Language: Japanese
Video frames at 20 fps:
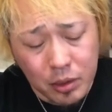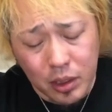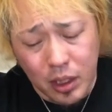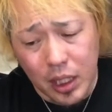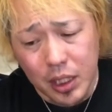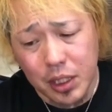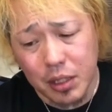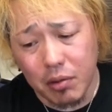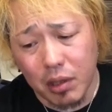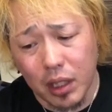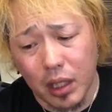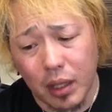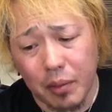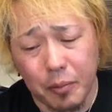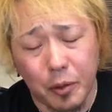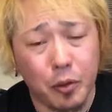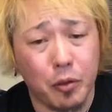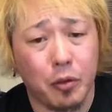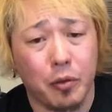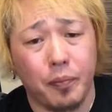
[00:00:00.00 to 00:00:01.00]
難しい話題
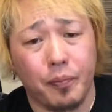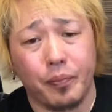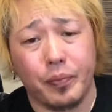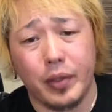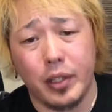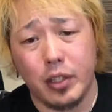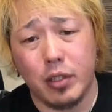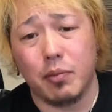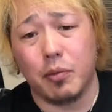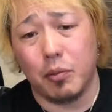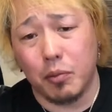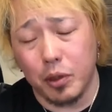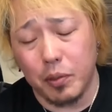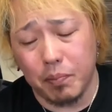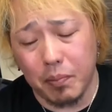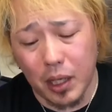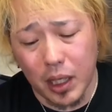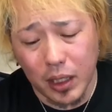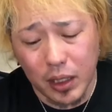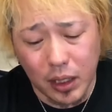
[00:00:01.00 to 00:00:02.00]
も質問もいっ
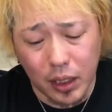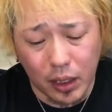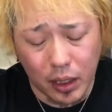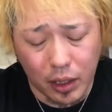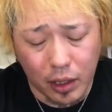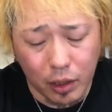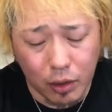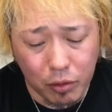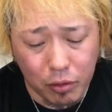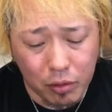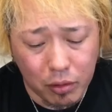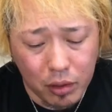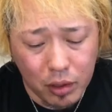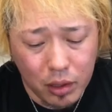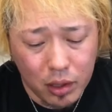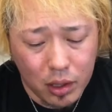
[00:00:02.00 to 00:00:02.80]
ぱいあったんだけど